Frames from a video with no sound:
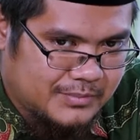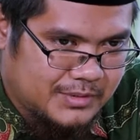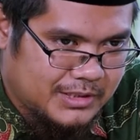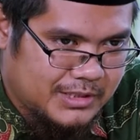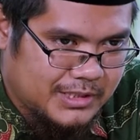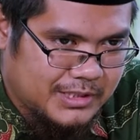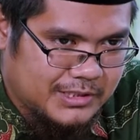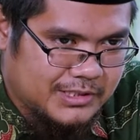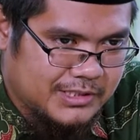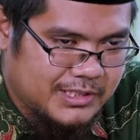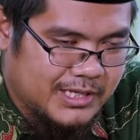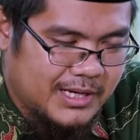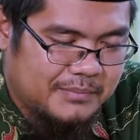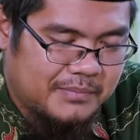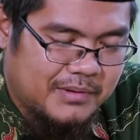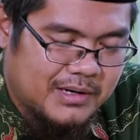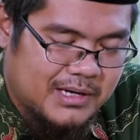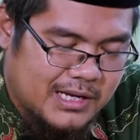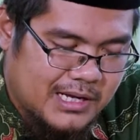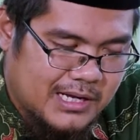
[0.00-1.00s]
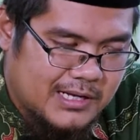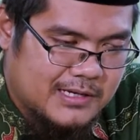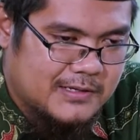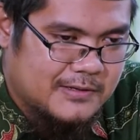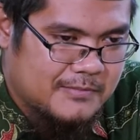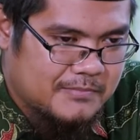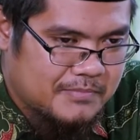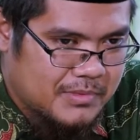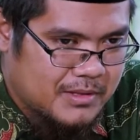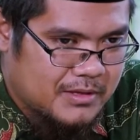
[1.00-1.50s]
Ya, jadi apakah
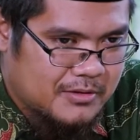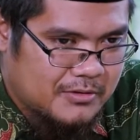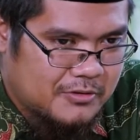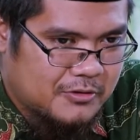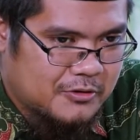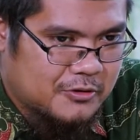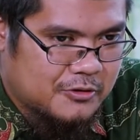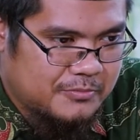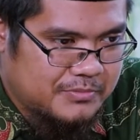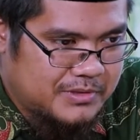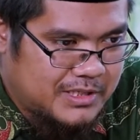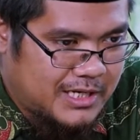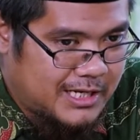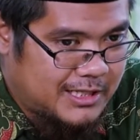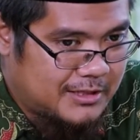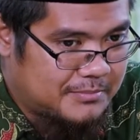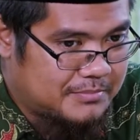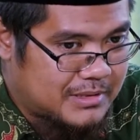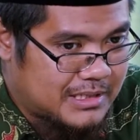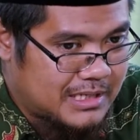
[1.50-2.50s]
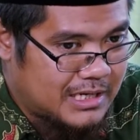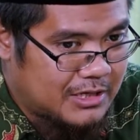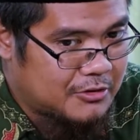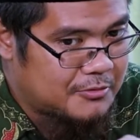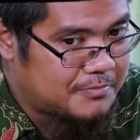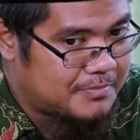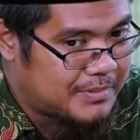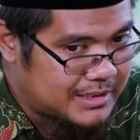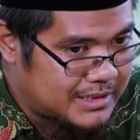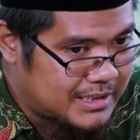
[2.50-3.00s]
hukumnya hanya berlaku
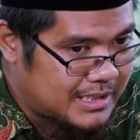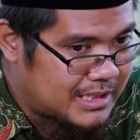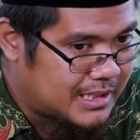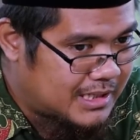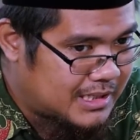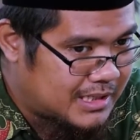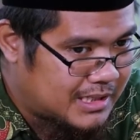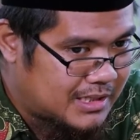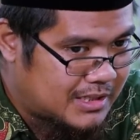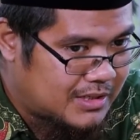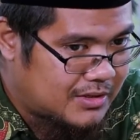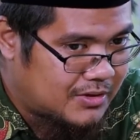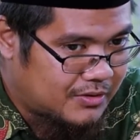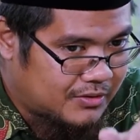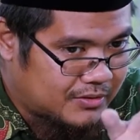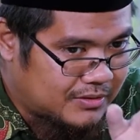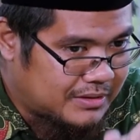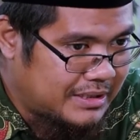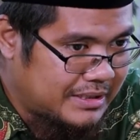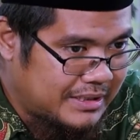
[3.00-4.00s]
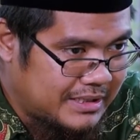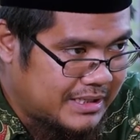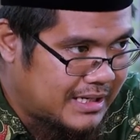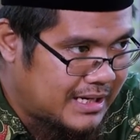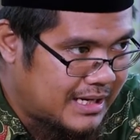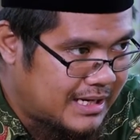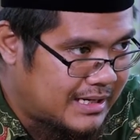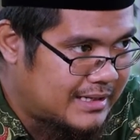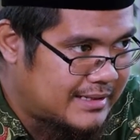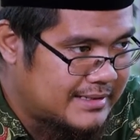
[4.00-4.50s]
pada orang yang
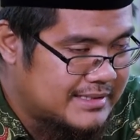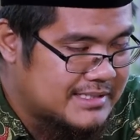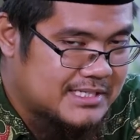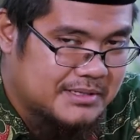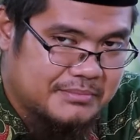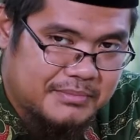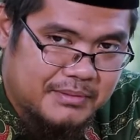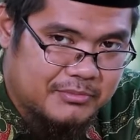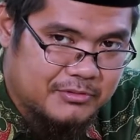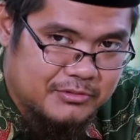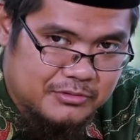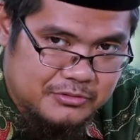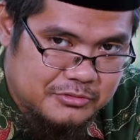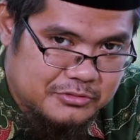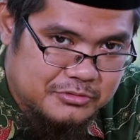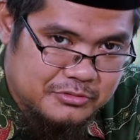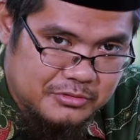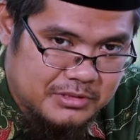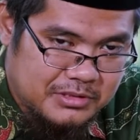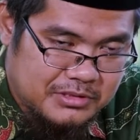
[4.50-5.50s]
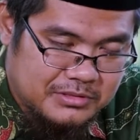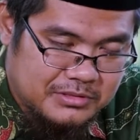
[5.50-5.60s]
ada di sababun nuzul